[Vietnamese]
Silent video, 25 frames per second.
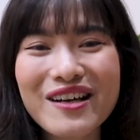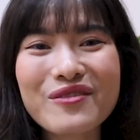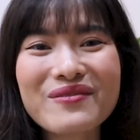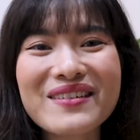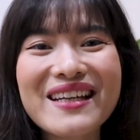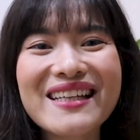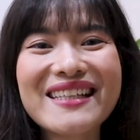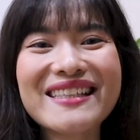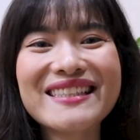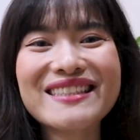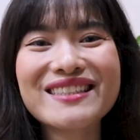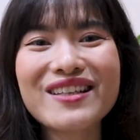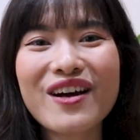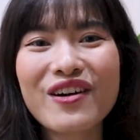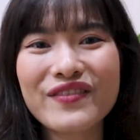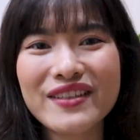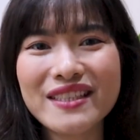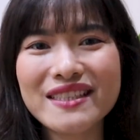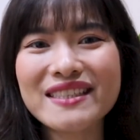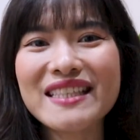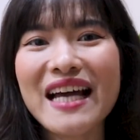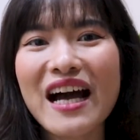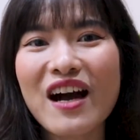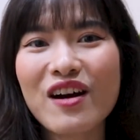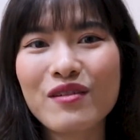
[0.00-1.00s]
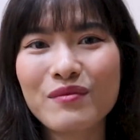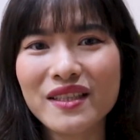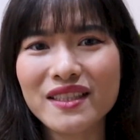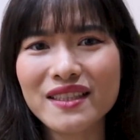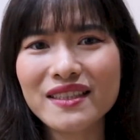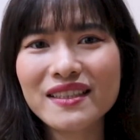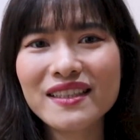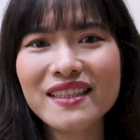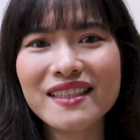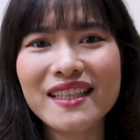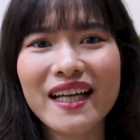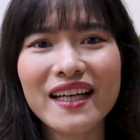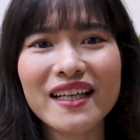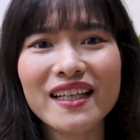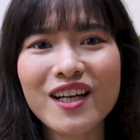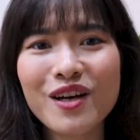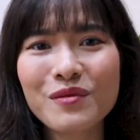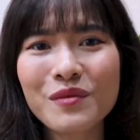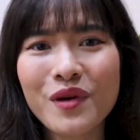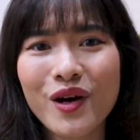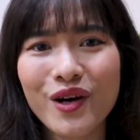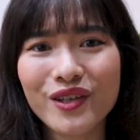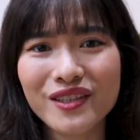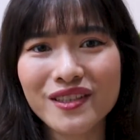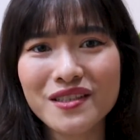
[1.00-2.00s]
cũng là lý do vì sao mà những người thành
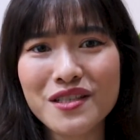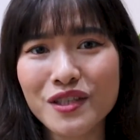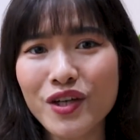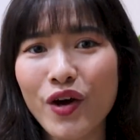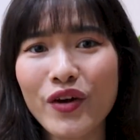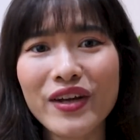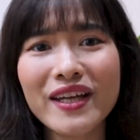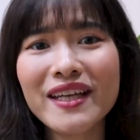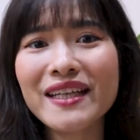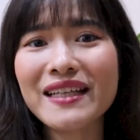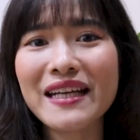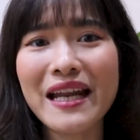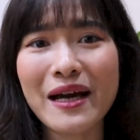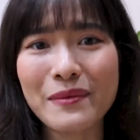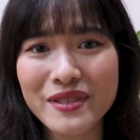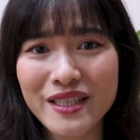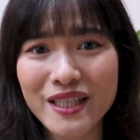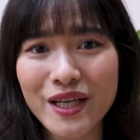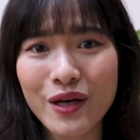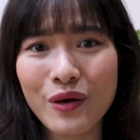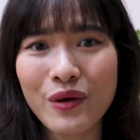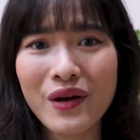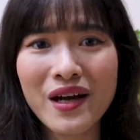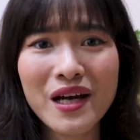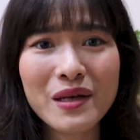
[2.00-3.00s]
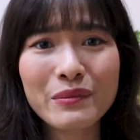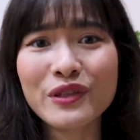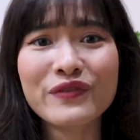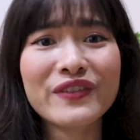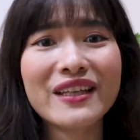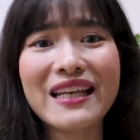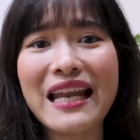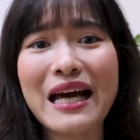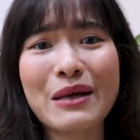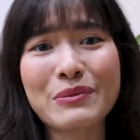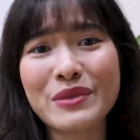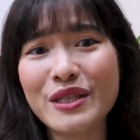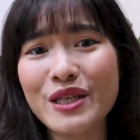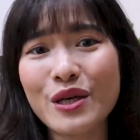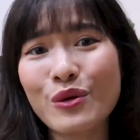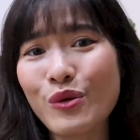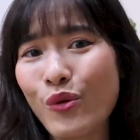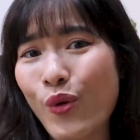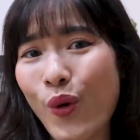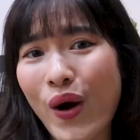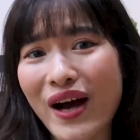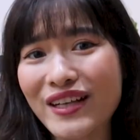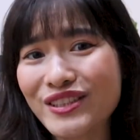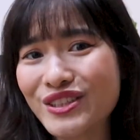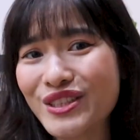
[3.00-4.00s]
công họ thường nói ít làm nhiều bởi vì làm nhiều
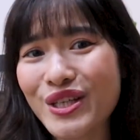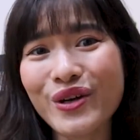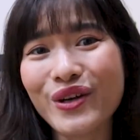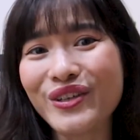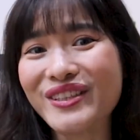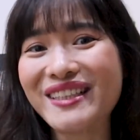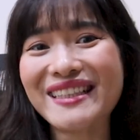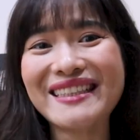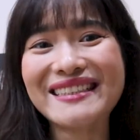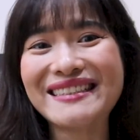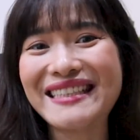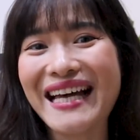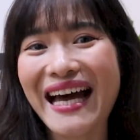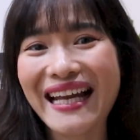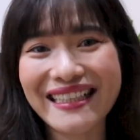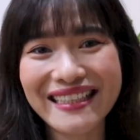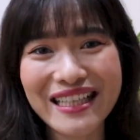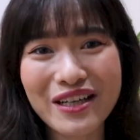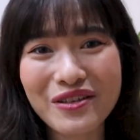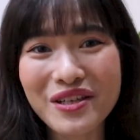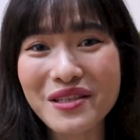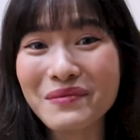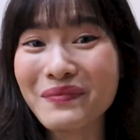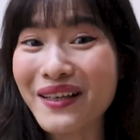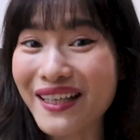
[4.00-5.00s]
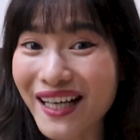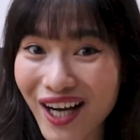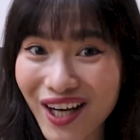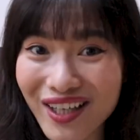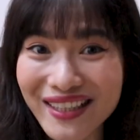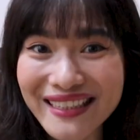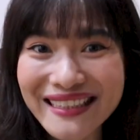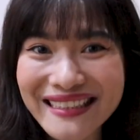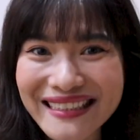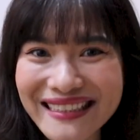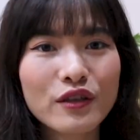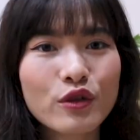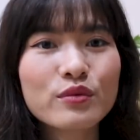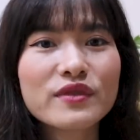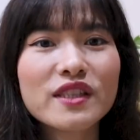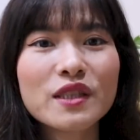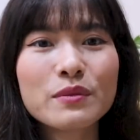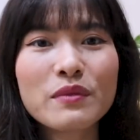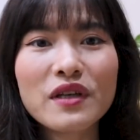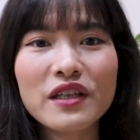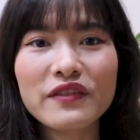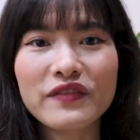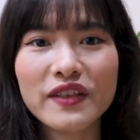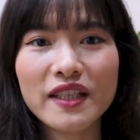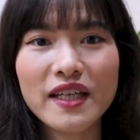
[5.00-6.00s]
quá rồi đâu còn thời gian ở đâu để mà nói cũng
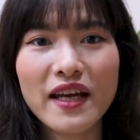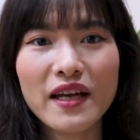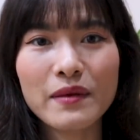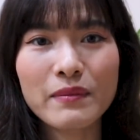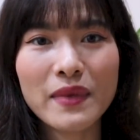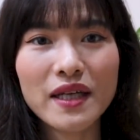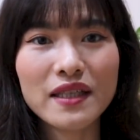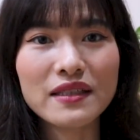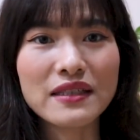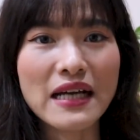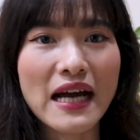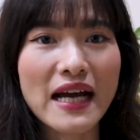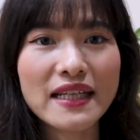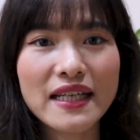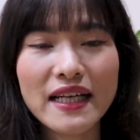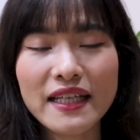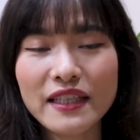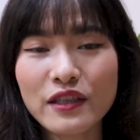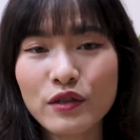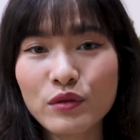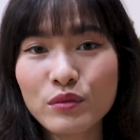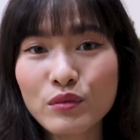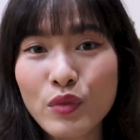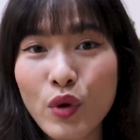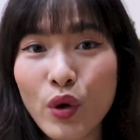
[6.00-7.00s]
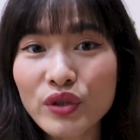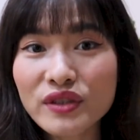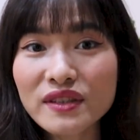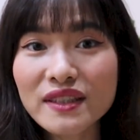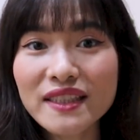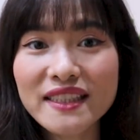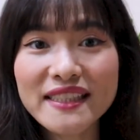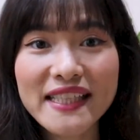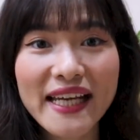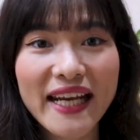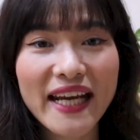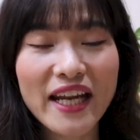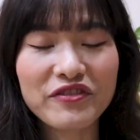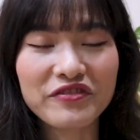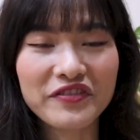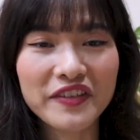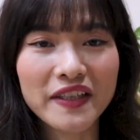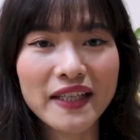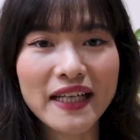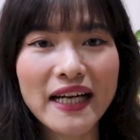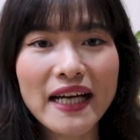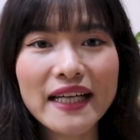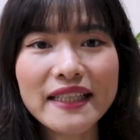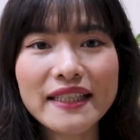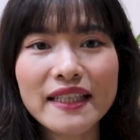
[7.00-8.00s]
chính bởi vì thế mà ở 2204 nơi trang làm
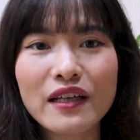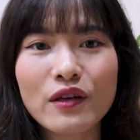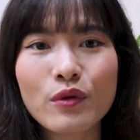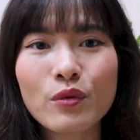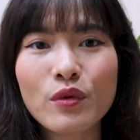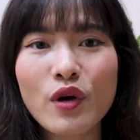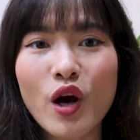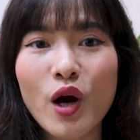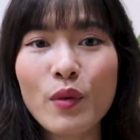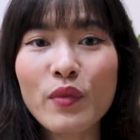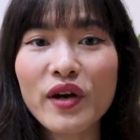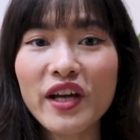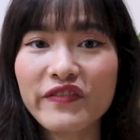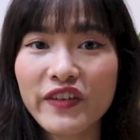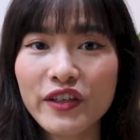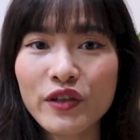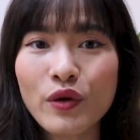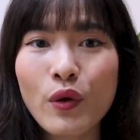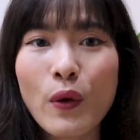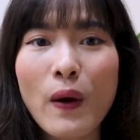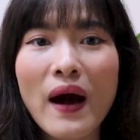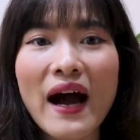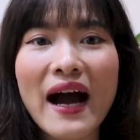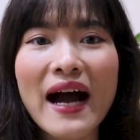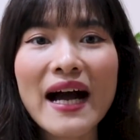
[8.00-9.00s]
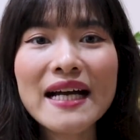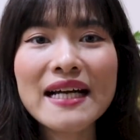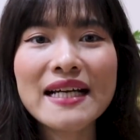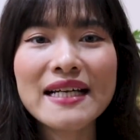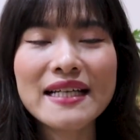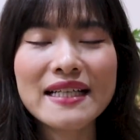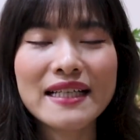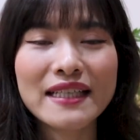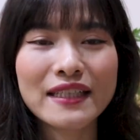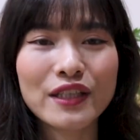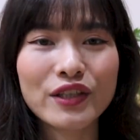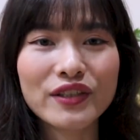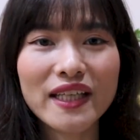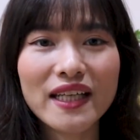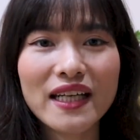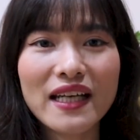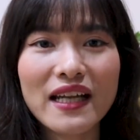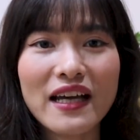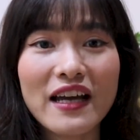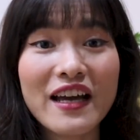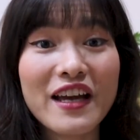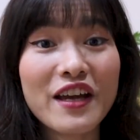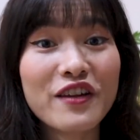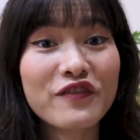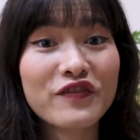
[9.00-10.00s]
việc á, thì cũng có một cái văn hóa nó tên
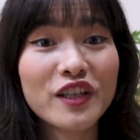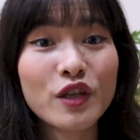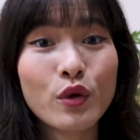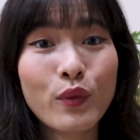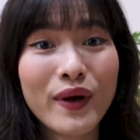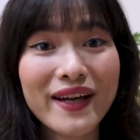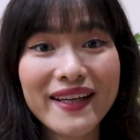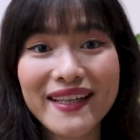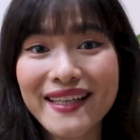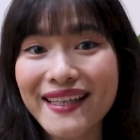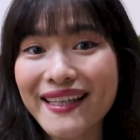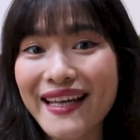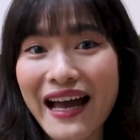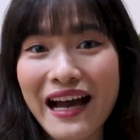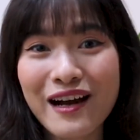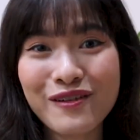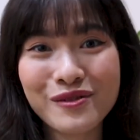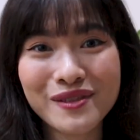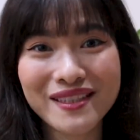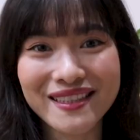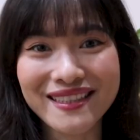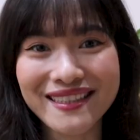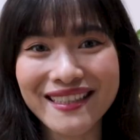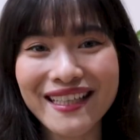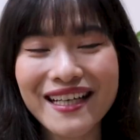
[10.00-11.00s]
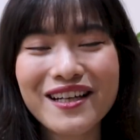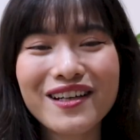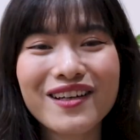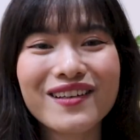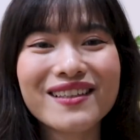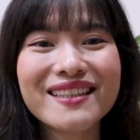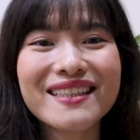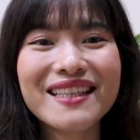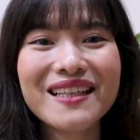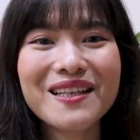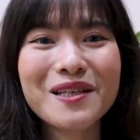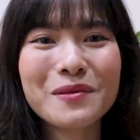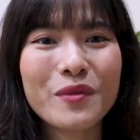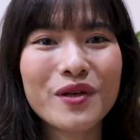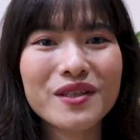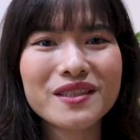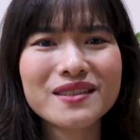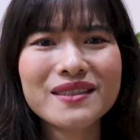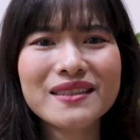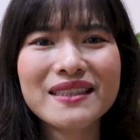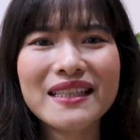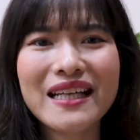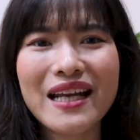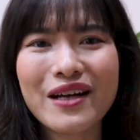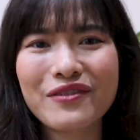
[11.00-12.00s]
là every waking hour có nghĩa là mọi
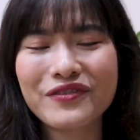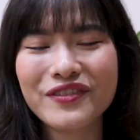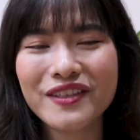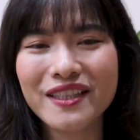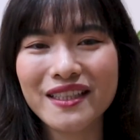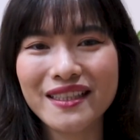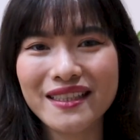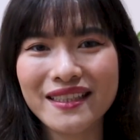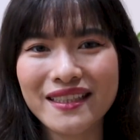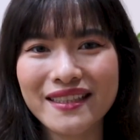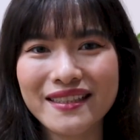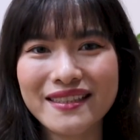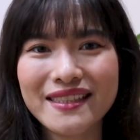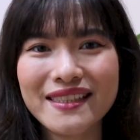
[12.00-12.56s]
người làm việc à,